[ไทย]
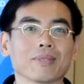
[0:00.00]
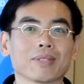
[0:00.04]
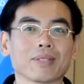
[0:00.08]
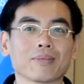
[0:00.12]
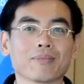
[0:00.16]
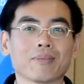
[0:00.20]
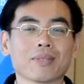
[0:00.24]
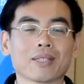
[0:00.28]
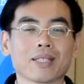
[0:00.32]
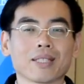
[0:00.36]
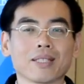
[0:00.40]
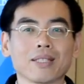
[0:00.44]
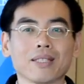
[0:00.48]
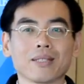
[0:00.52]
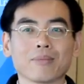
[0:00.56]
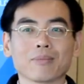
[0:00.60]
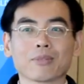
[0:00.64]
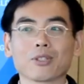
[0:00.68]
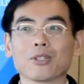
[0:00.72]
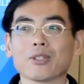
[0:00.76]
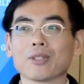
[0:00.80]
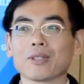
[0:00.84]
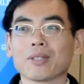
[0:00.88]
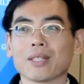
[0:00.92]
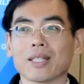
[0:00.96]
มันจะเริ่ม
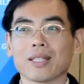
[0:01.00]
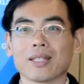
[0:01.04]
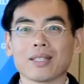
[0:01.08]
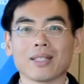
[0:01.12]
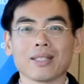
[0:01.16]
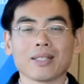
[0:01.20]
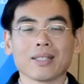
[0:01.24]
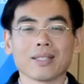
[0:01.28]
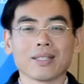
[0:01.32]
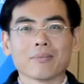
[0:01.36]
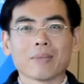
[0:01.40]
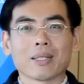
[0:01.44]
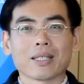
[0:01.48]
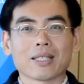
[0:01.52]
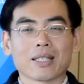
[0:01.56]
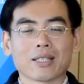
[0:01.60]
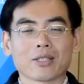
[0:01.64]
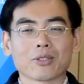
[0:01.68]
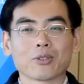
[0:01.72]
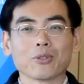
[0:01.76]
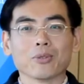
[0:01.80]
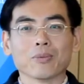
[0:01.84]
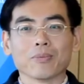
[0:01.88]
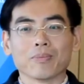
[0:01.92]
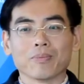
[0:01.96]
ต้นในมาจาก
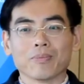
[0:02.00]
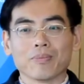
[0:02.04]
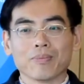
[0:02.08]
กลุ่ม